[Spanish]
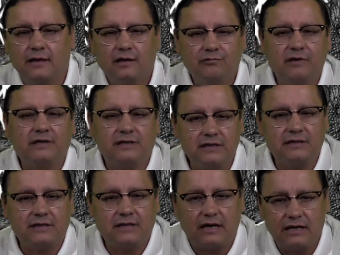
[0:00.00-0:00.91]
No
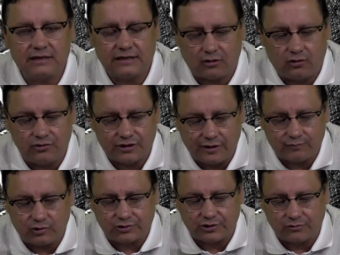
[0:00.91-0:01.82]
existe ese
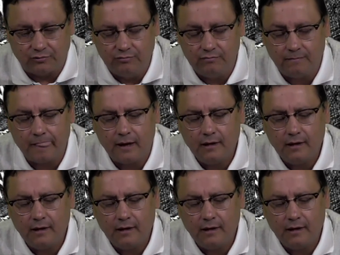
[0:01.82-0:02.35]
concepto según